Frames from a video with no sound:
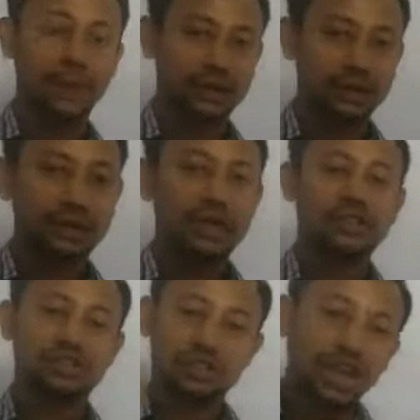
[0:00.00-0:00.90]
পারে
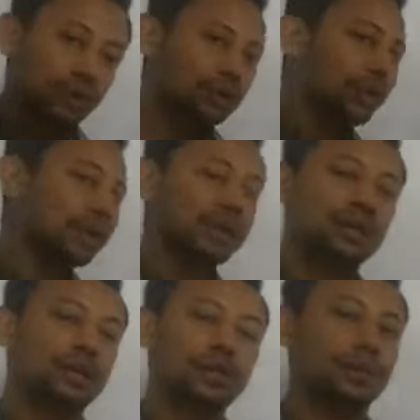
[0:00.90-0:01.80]
সেই অনুযায়ী আমাকে
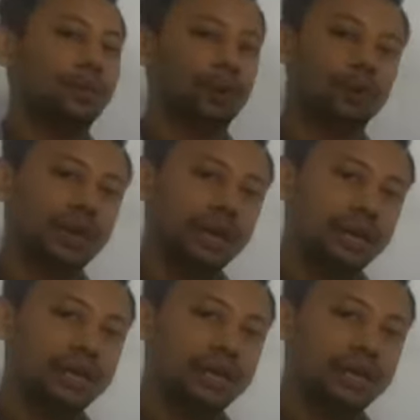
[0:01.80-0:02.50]
কী করতে হবে পণ্যটি